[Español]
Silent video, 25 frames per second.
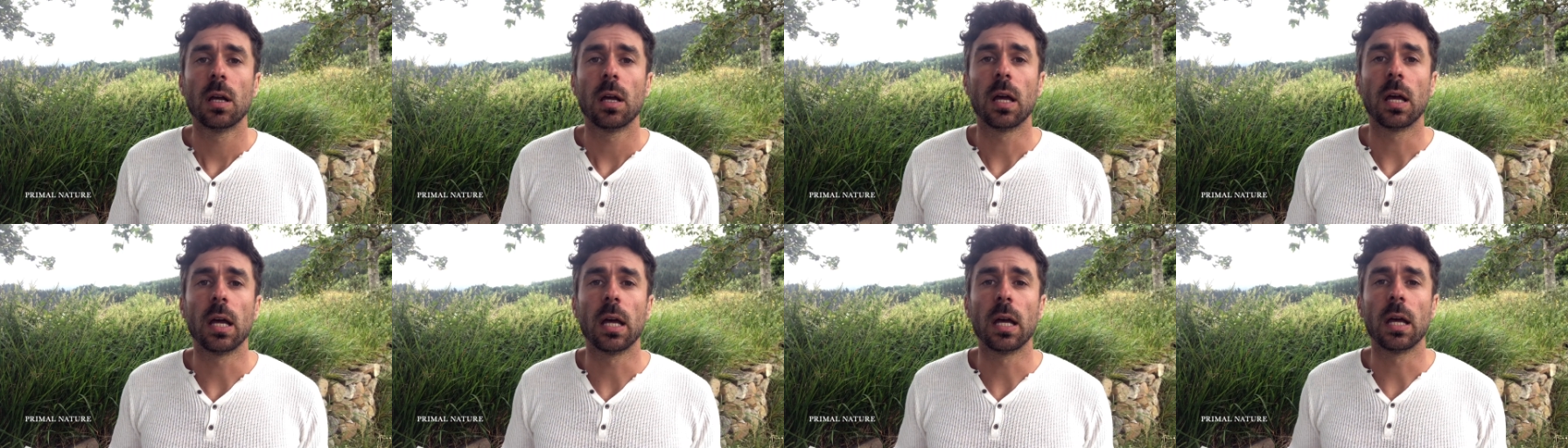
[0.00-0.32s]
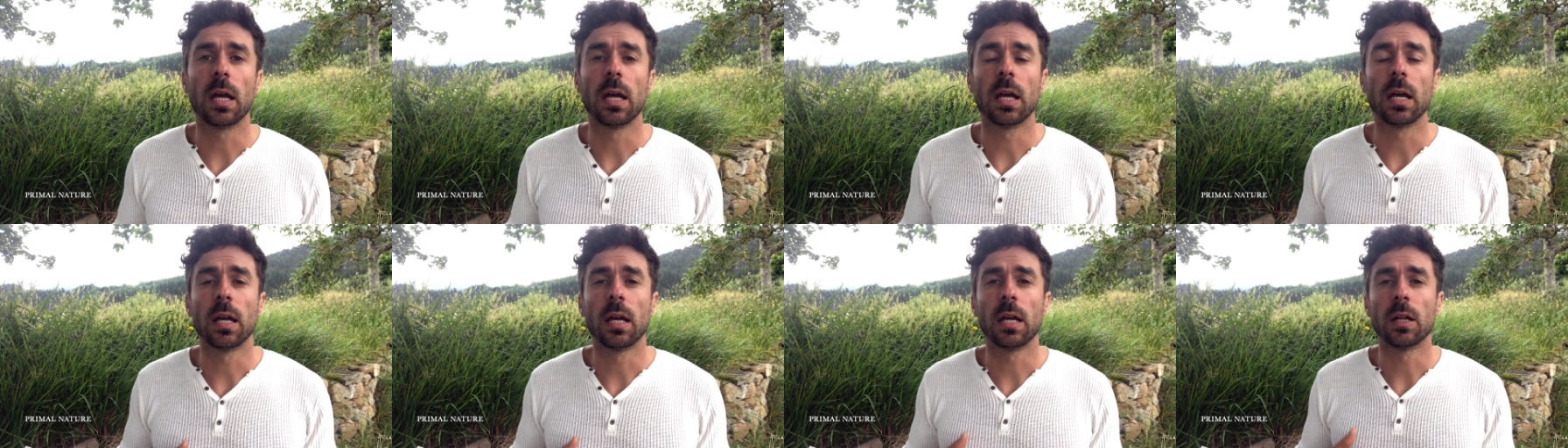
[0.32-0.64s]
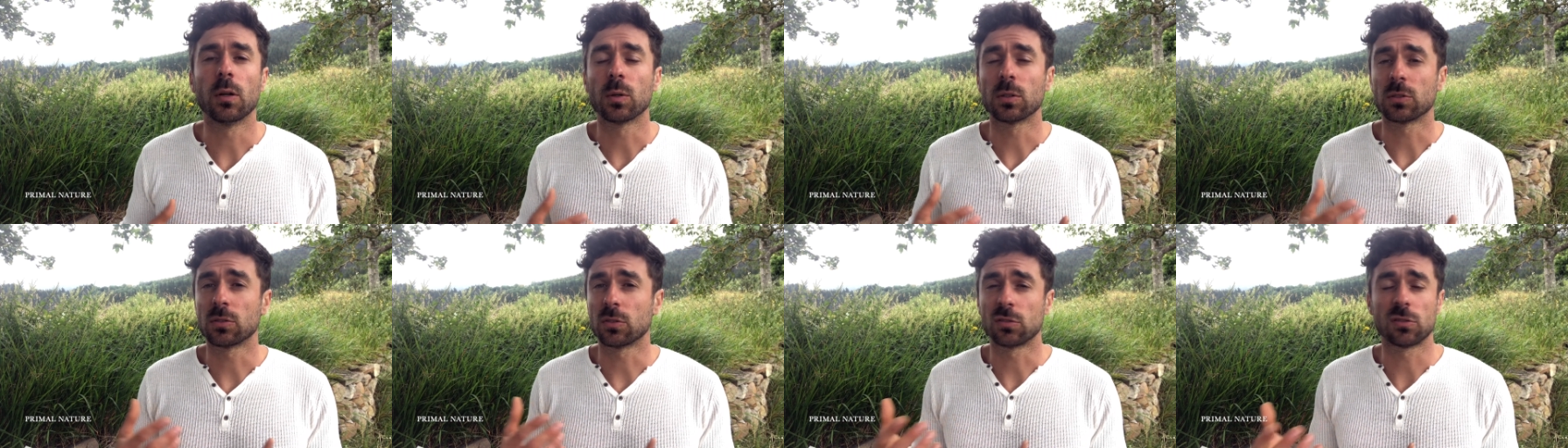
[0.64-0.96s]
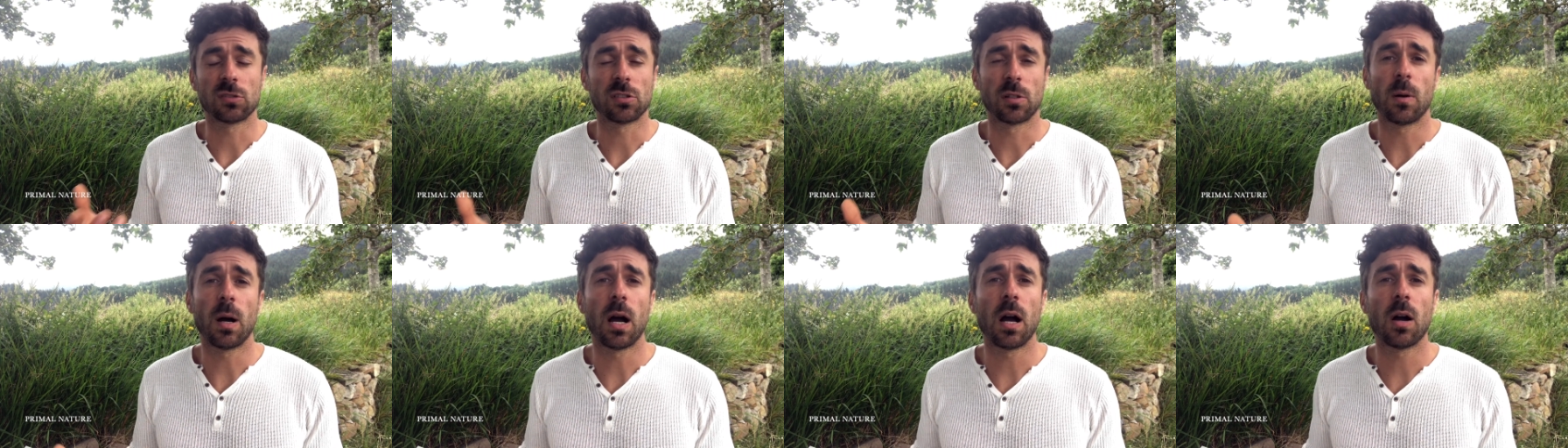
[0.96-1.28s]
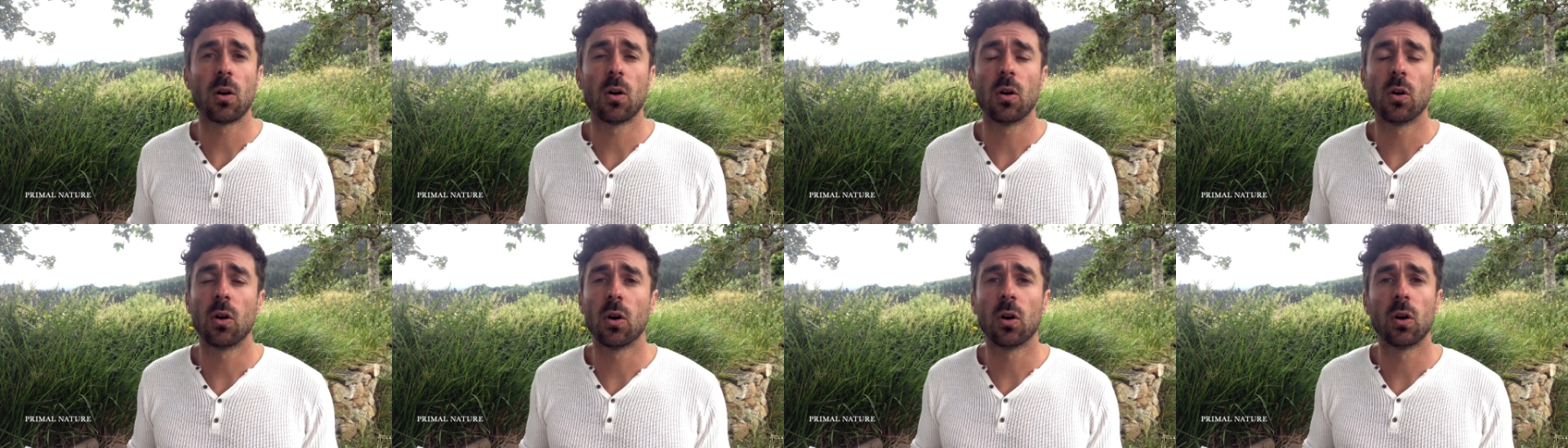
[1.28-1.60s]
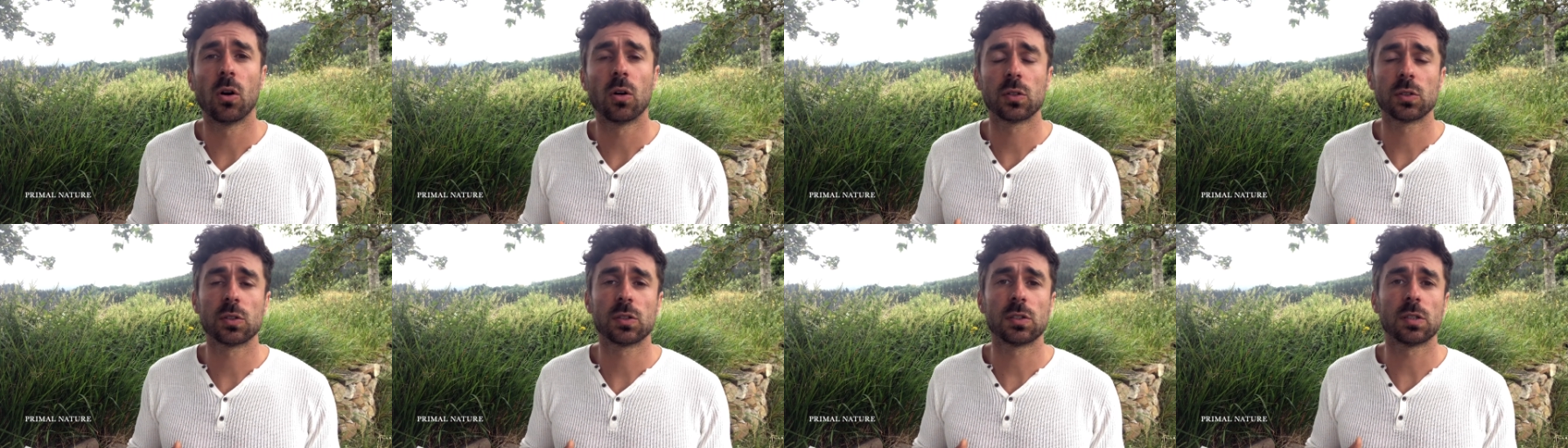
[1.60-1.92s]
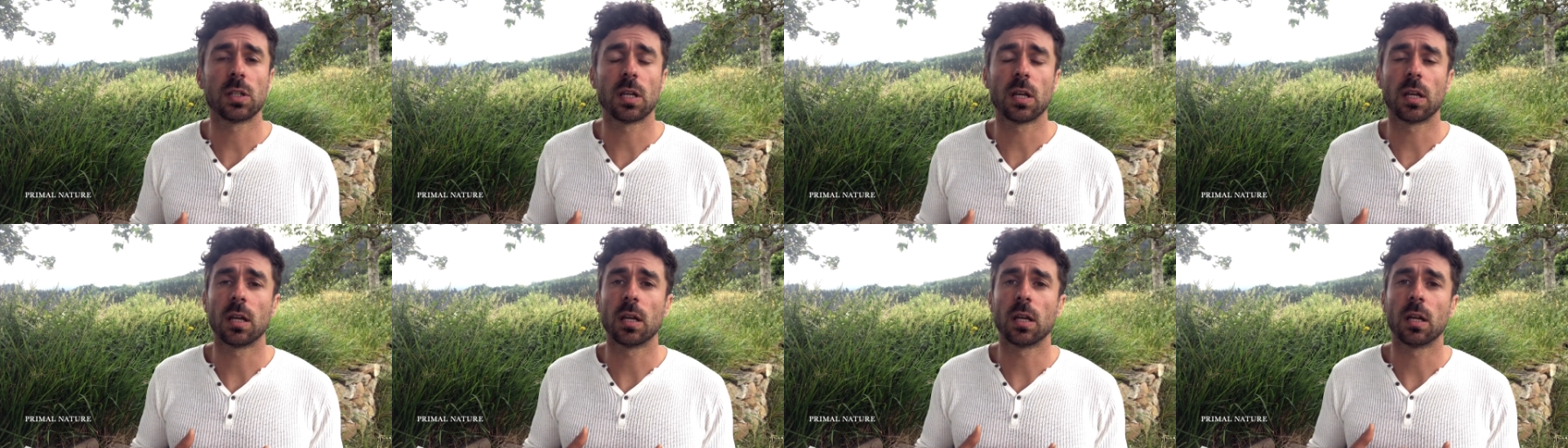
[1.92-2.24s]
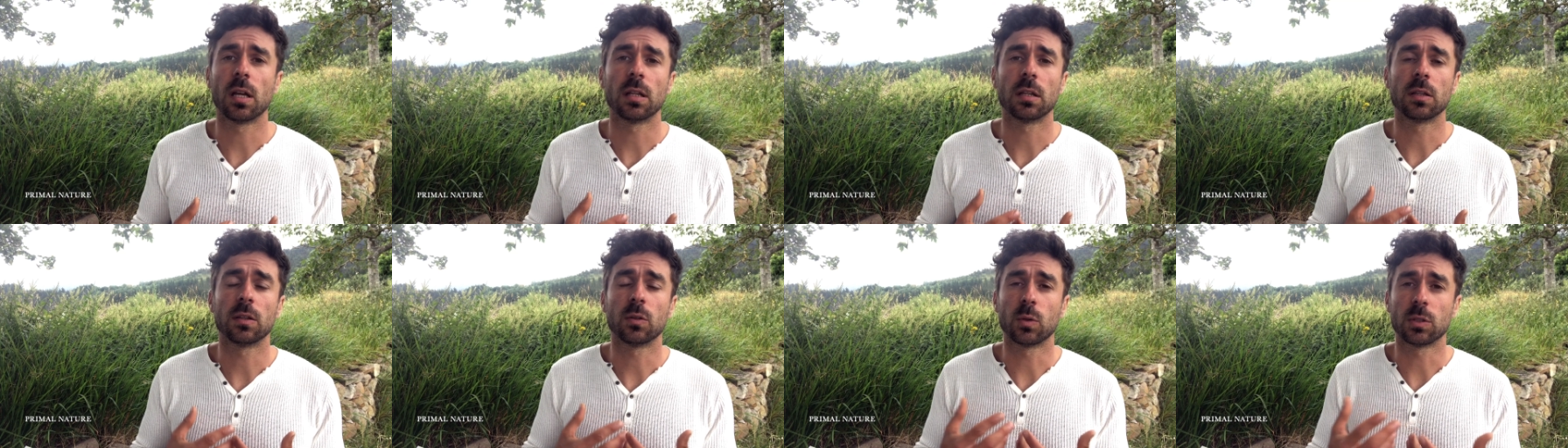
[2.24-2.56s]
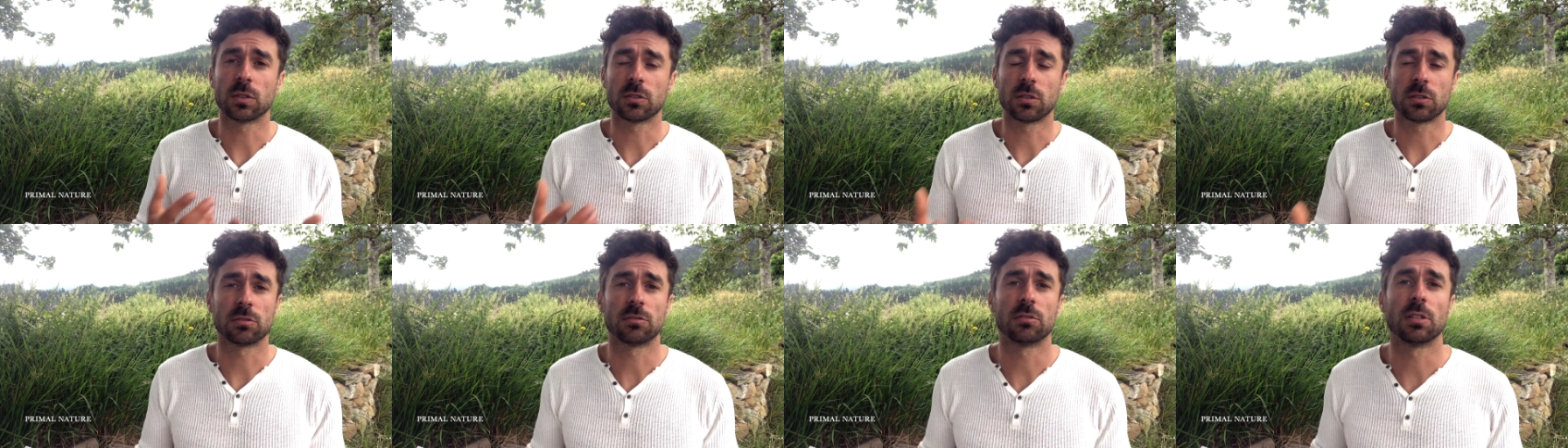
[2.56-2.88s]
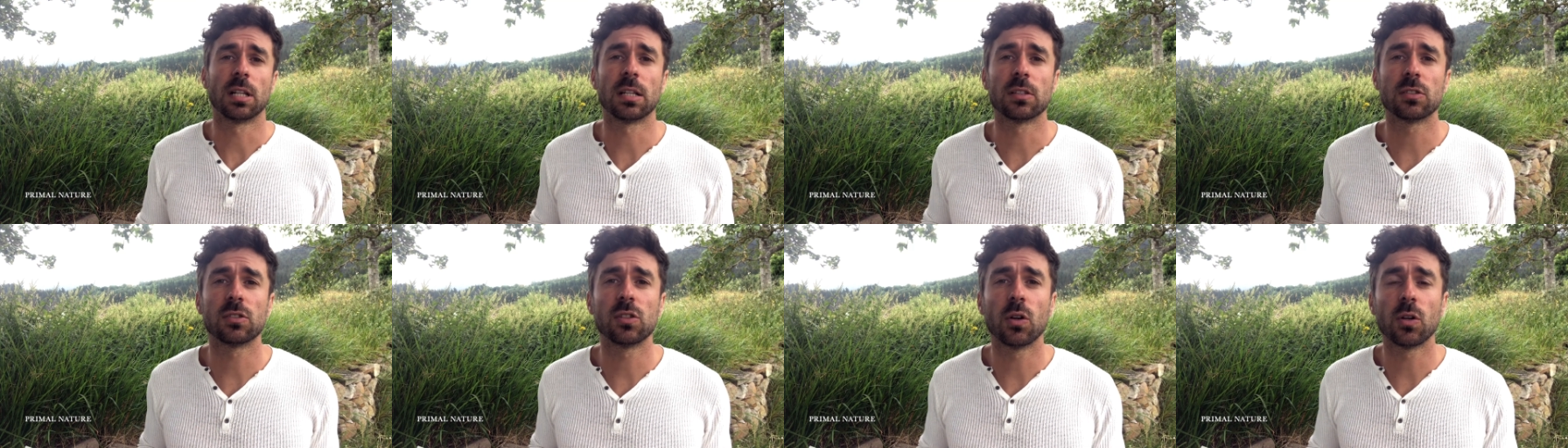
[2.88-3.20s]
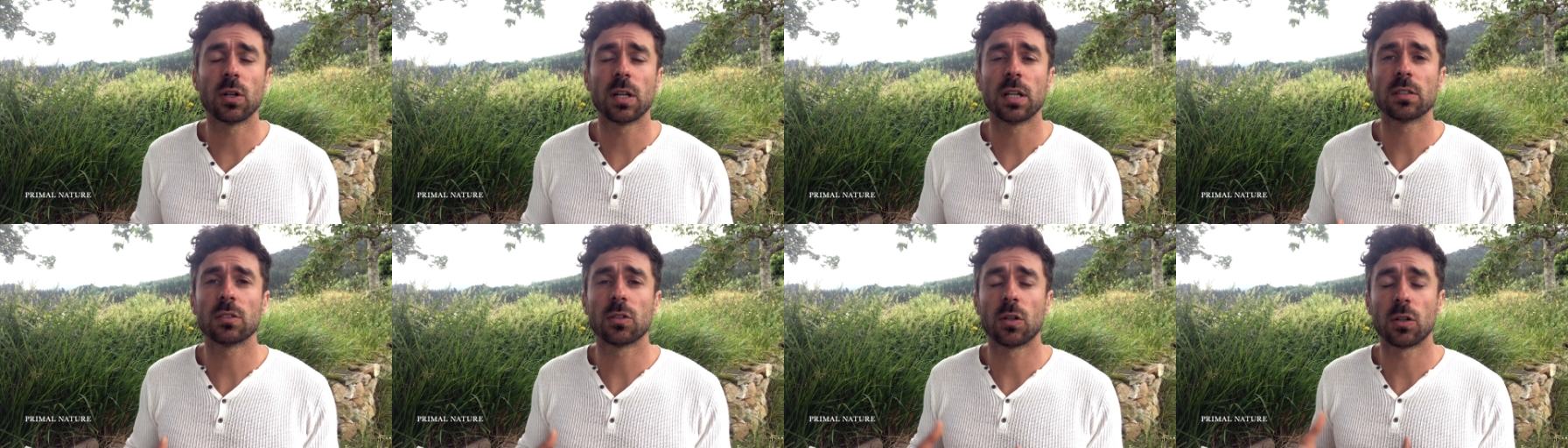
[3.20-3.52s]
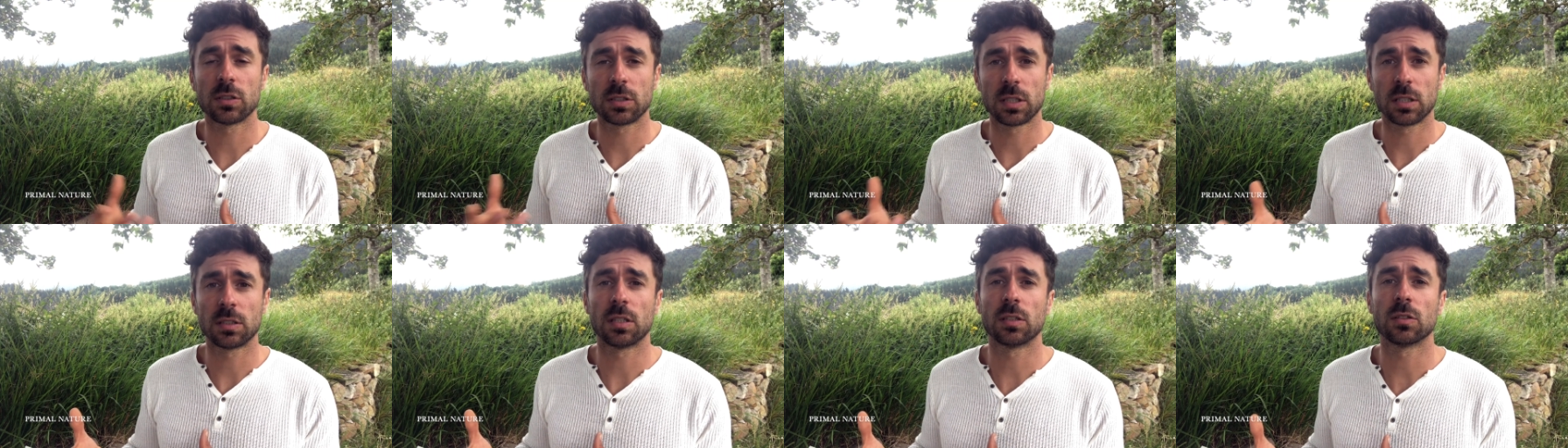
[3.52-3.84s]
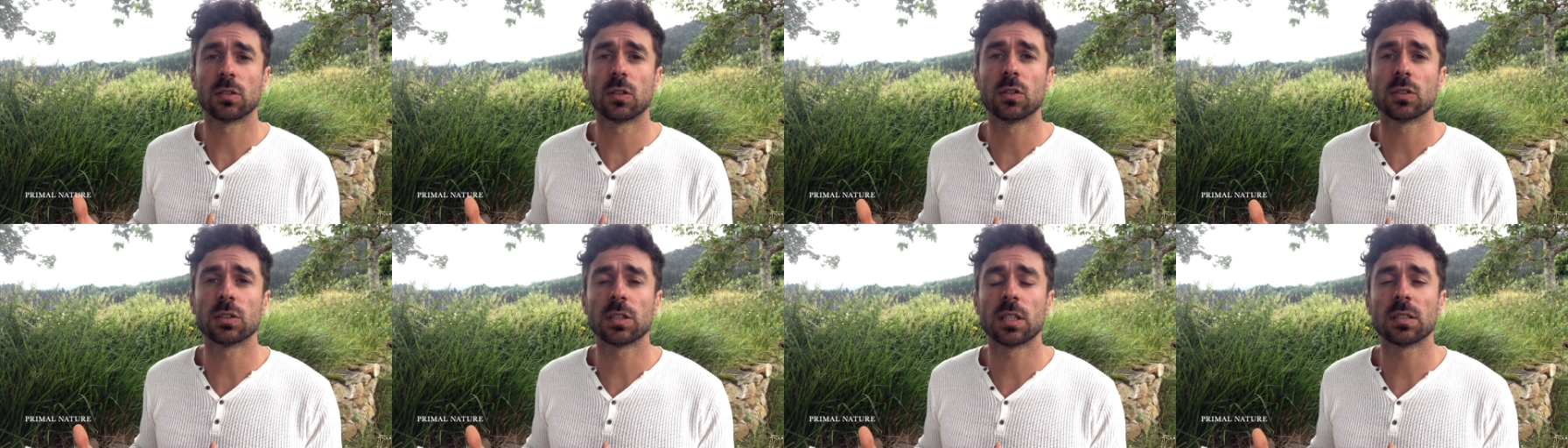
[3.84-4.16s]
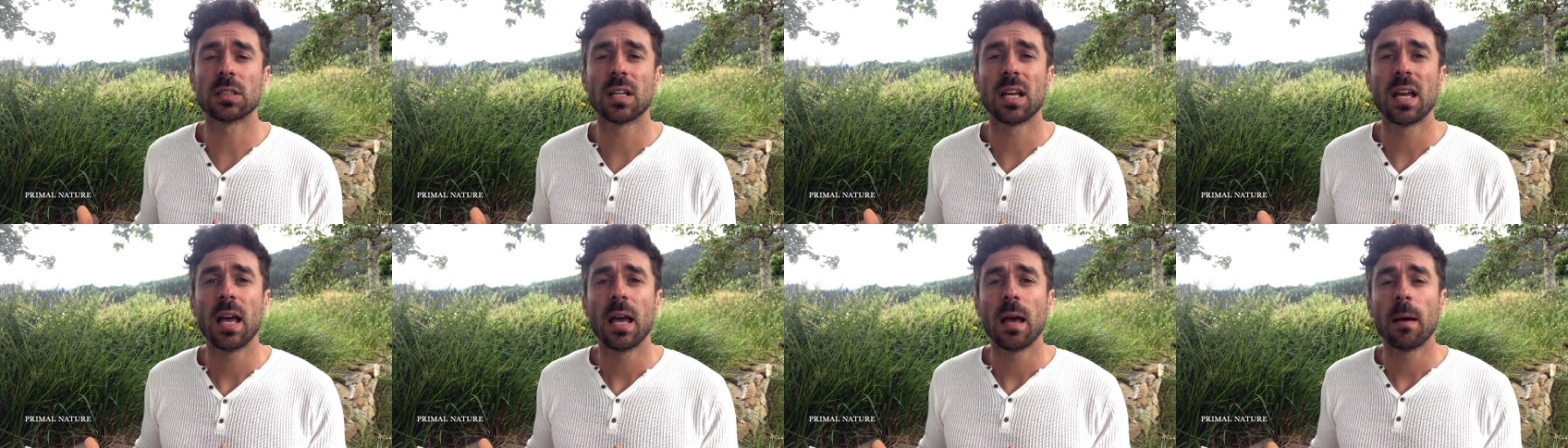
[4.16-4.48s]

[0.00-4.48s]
eh, nuestros trabajos, eh, nuestras relaciones, todas esas cosas,